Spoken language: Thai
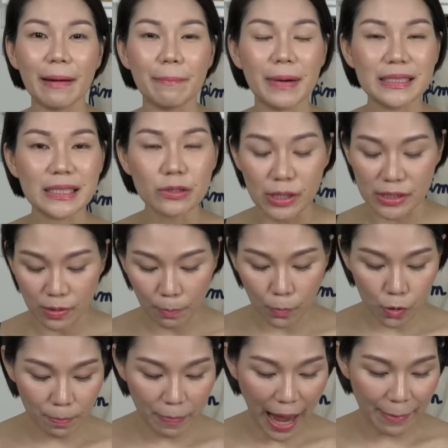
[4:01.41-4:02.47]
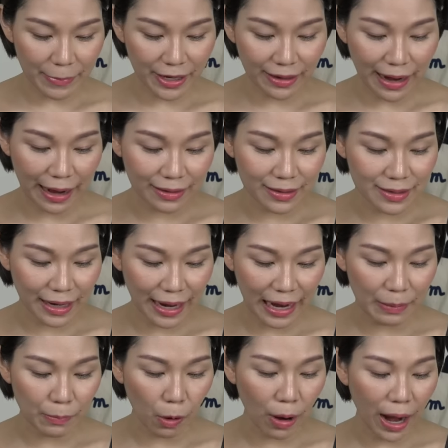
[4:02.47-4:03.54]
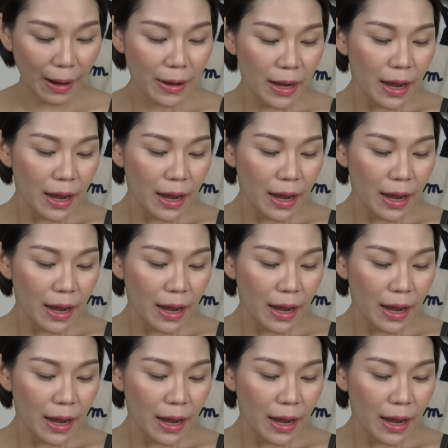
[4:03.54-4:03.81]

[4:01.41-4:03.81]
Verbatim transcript: กลับมาสวยสมบูรณ์แบบอีกครั้งหนึ่งนะคะเขาบอกว่า